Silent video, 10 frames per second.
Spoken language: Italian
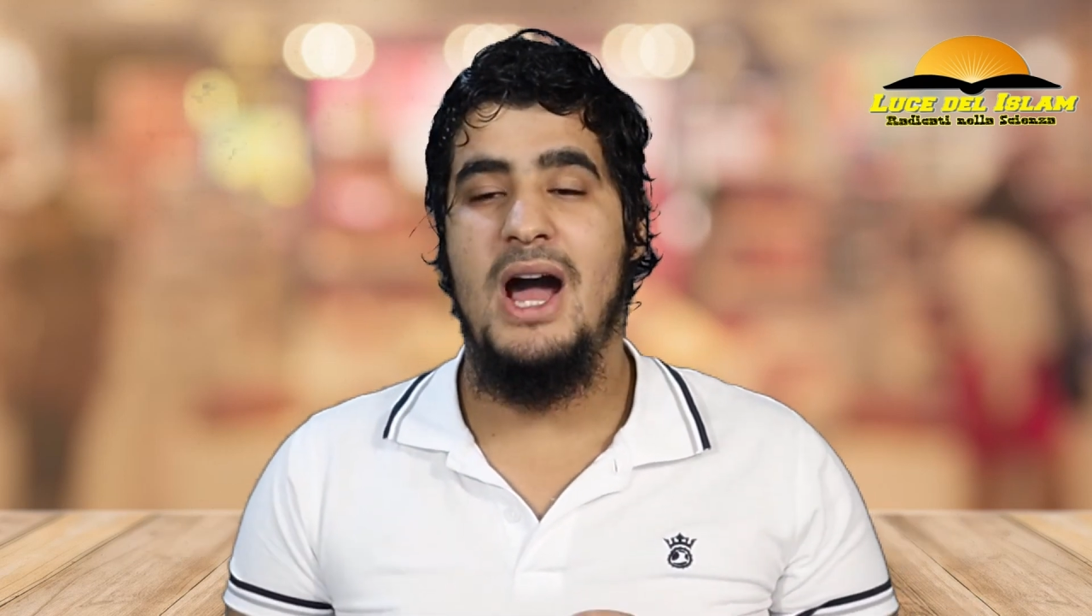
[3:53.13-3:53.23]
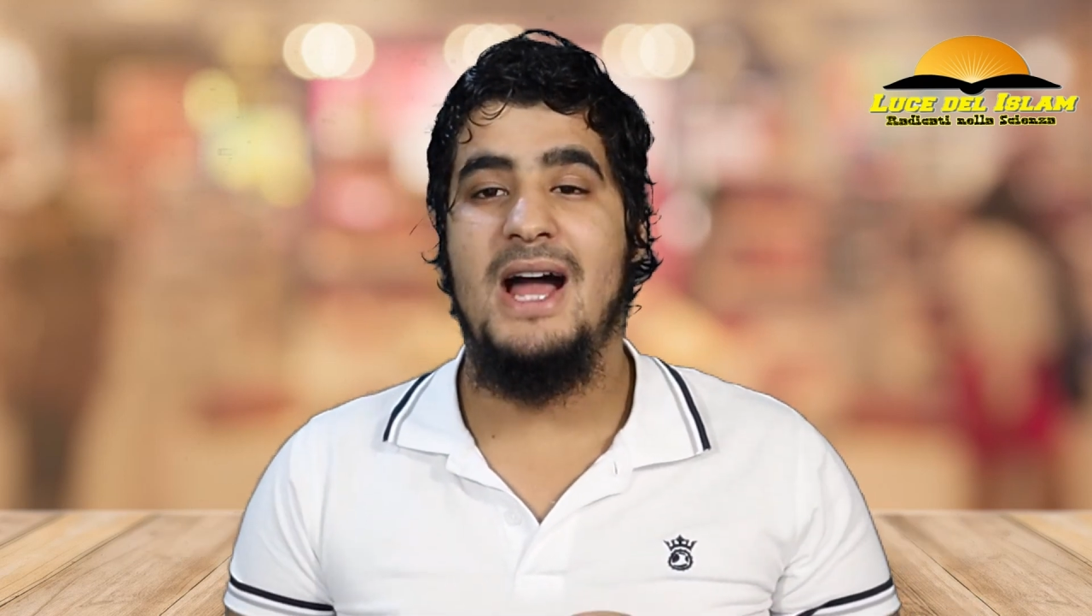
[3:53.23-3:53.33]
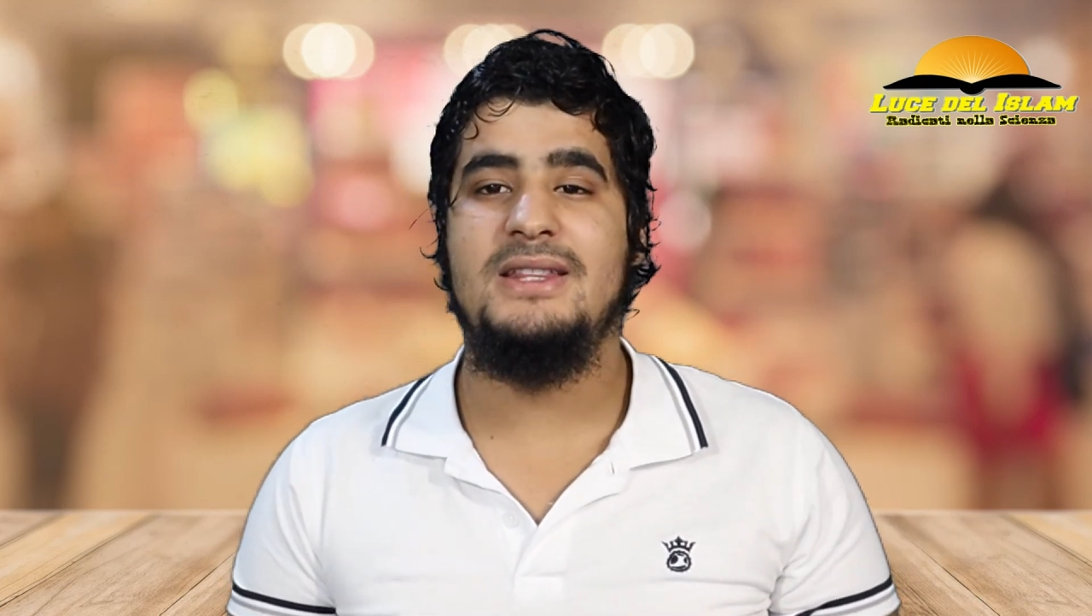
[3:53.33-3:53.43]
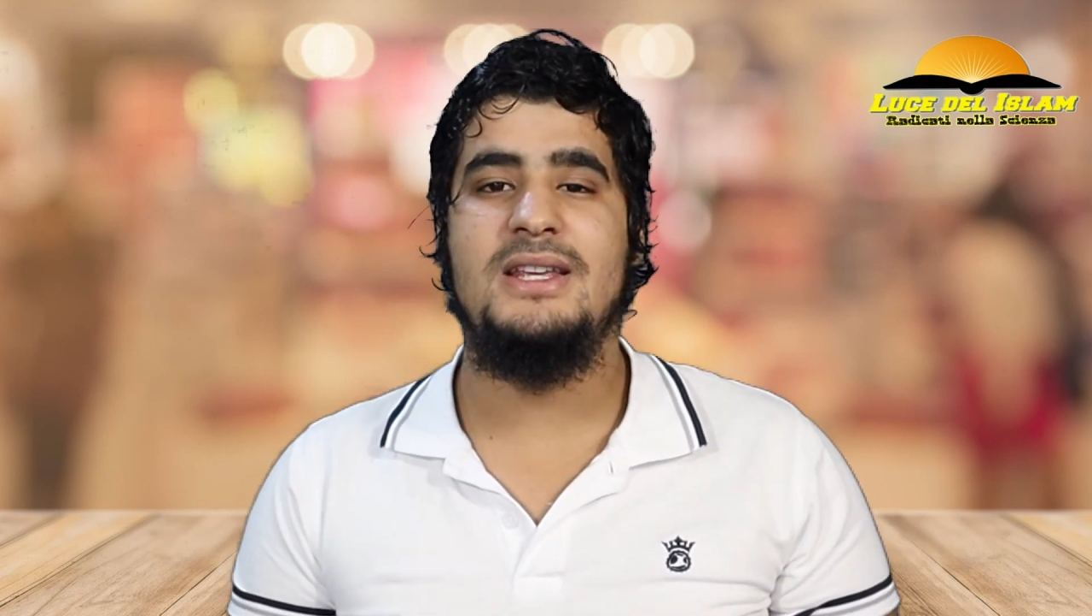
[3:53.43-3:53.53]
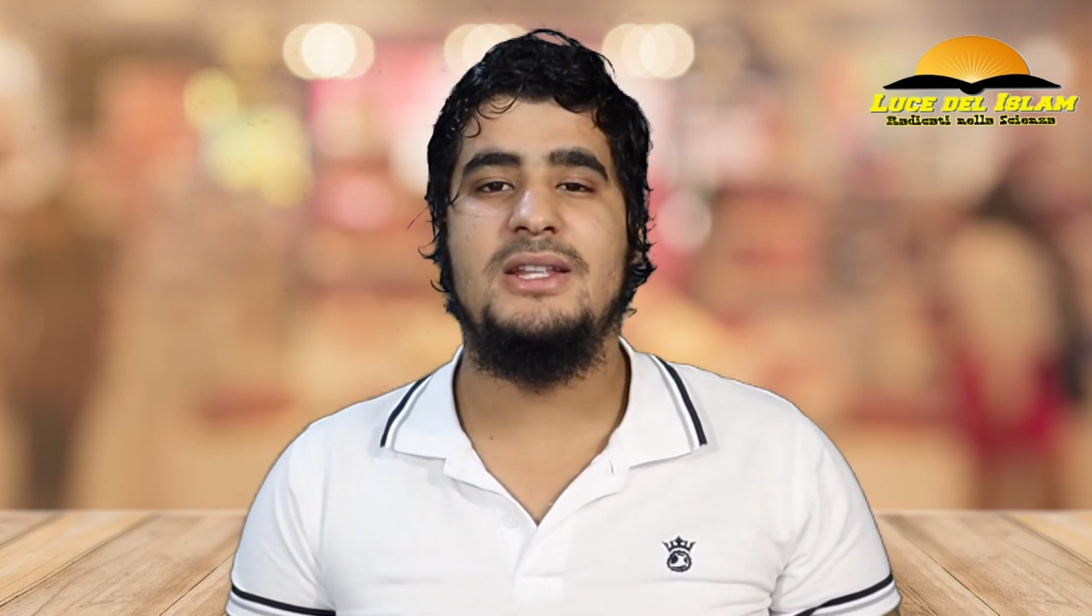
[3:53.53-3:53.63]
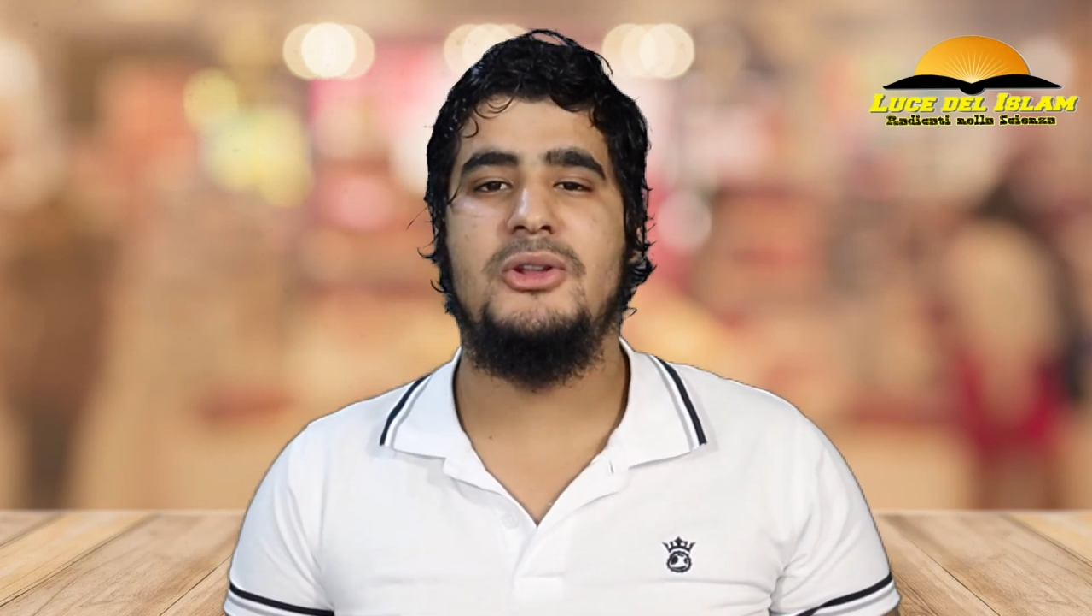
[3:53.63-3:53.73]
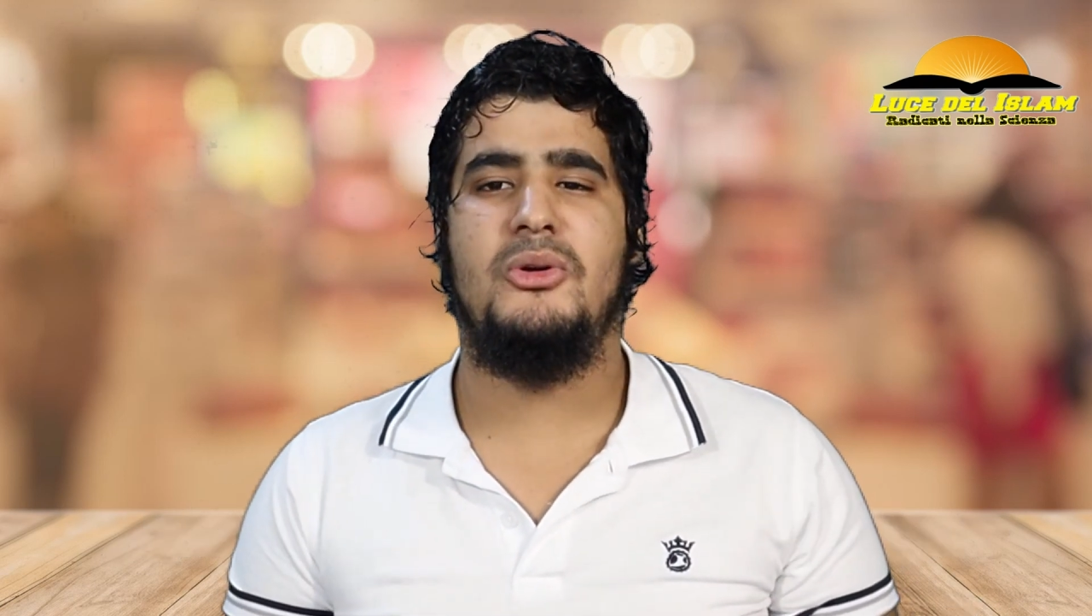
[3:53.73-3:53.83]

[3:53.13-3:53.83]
hadith